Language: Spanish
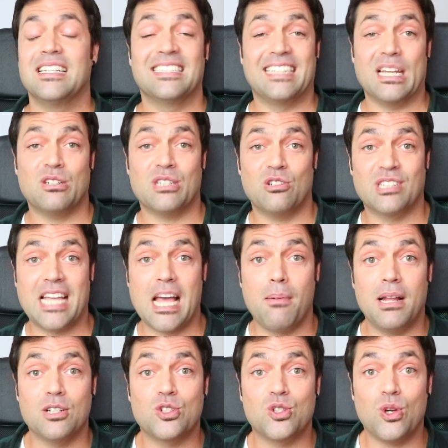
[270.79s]
Si eres de los que
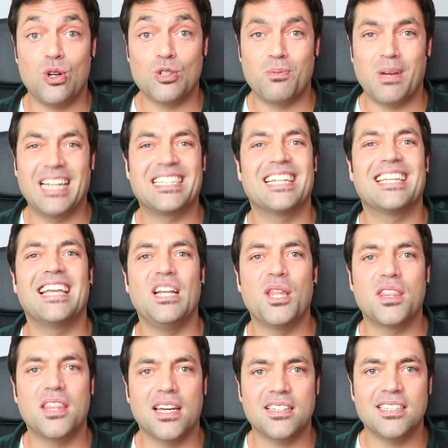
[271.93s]
hablan solos para
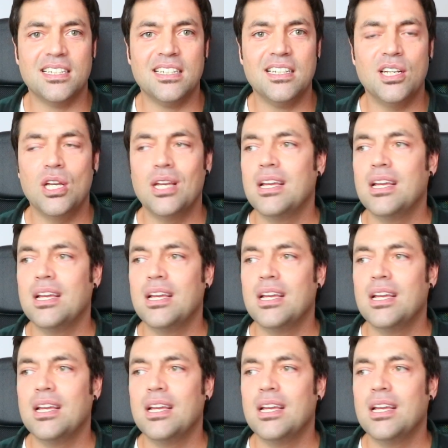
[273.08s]
tranquilizarse,